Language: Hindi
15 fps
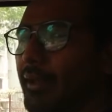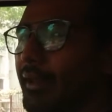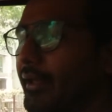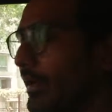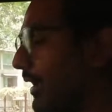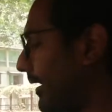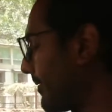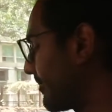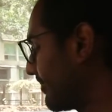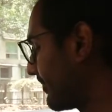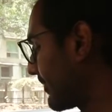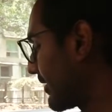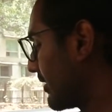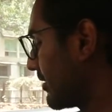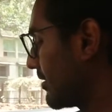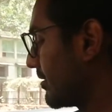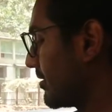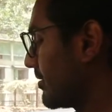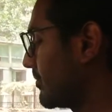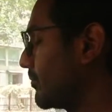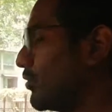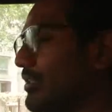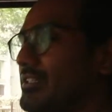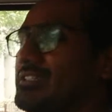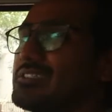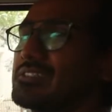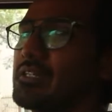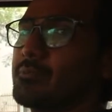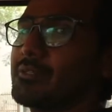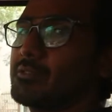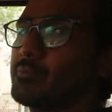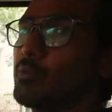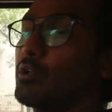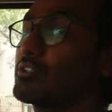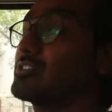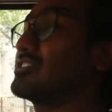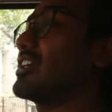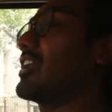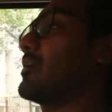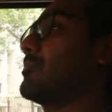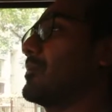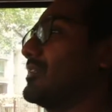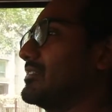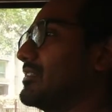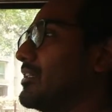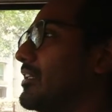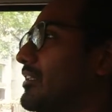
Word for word: महंगा है बोले जिसके पास बहुत सारे पैसे